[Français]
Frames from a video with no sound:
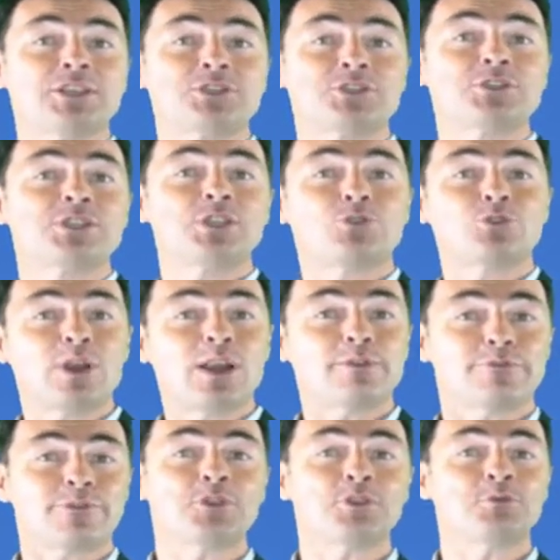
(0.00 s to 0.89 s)
se situe à
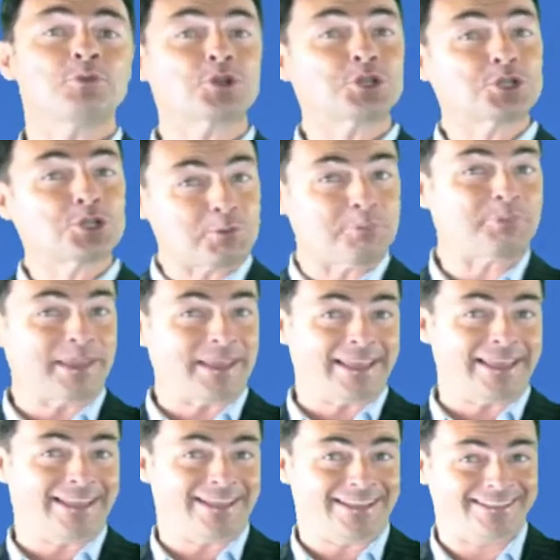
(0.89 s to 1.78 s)
la fin du mot
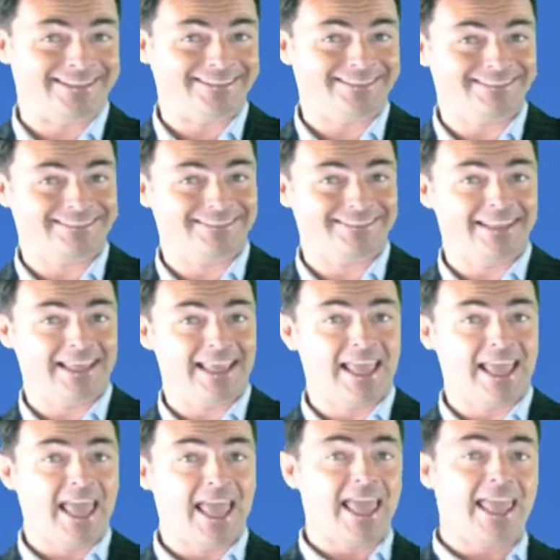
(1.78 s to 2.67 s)
shopping,
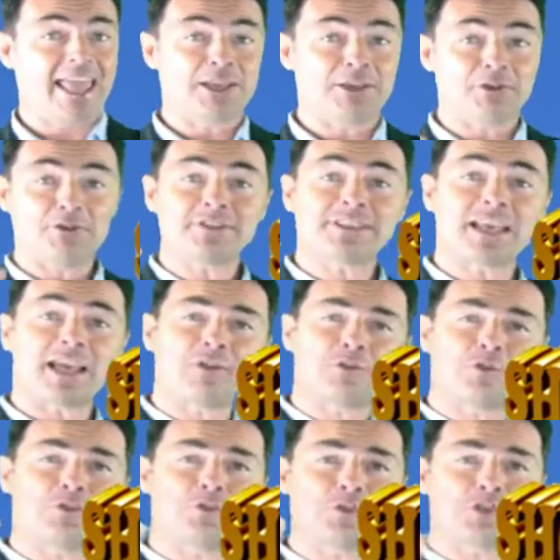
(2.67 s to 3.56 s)
et que le
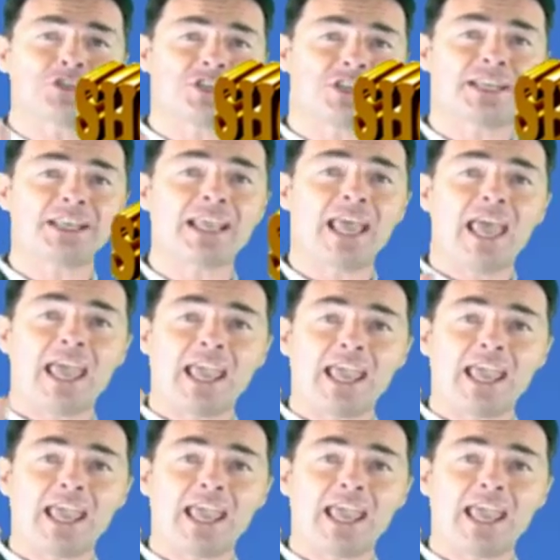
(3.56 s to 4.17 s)
sac Gucci